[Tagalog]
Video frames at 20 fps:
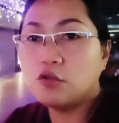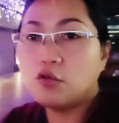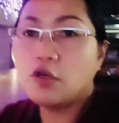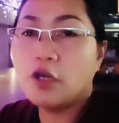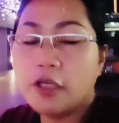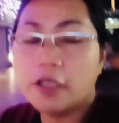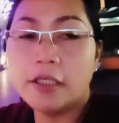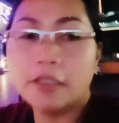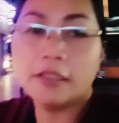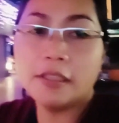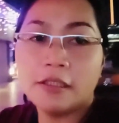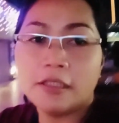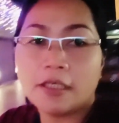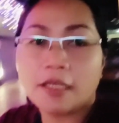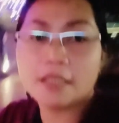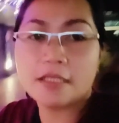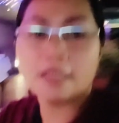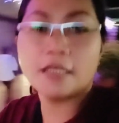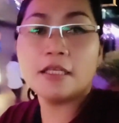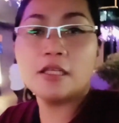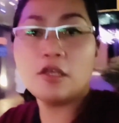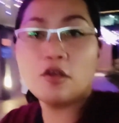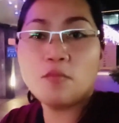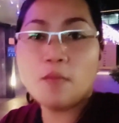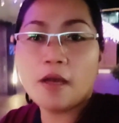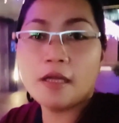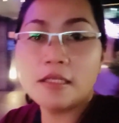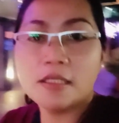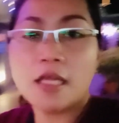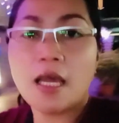ngayon ng dinner kasi hindi
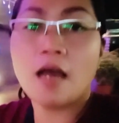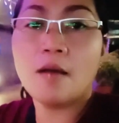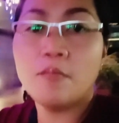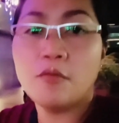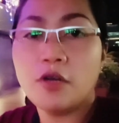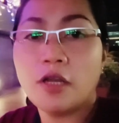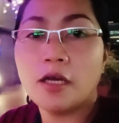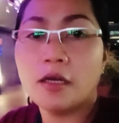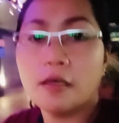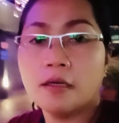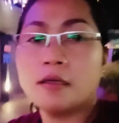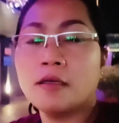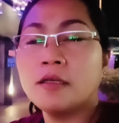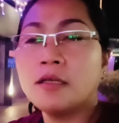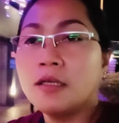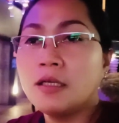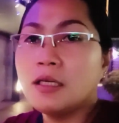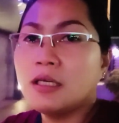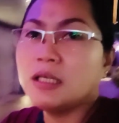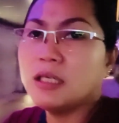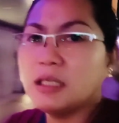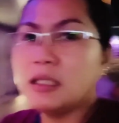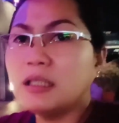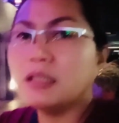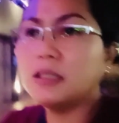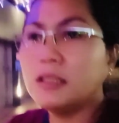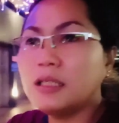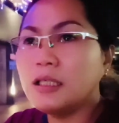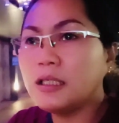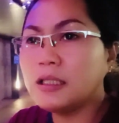kumain si amo ng
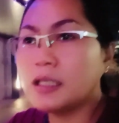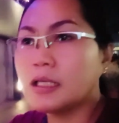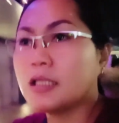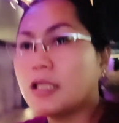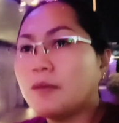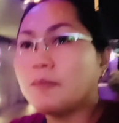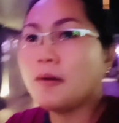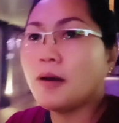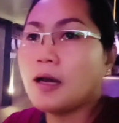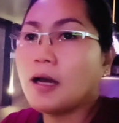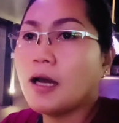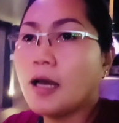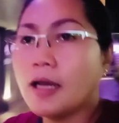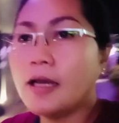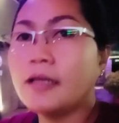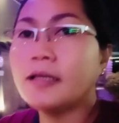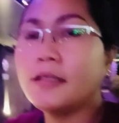dinner sa bahay.